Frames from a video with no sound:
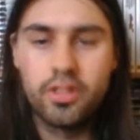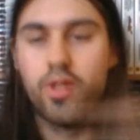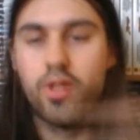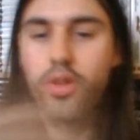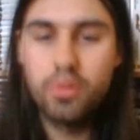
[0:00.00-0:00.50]

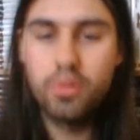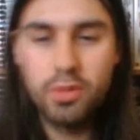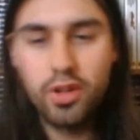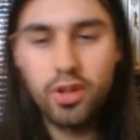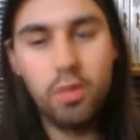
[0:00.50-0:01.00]
Salut à tous
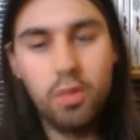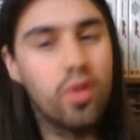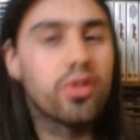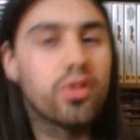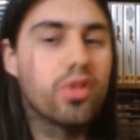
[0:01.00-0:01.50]
mes petits
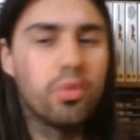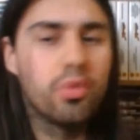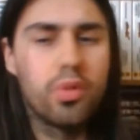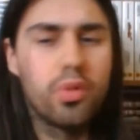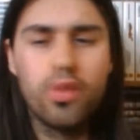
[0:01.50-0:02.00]
corbeaux, on se
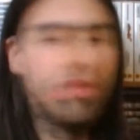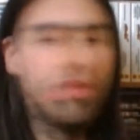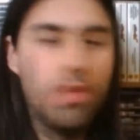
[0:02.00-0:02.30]
retrouve pour une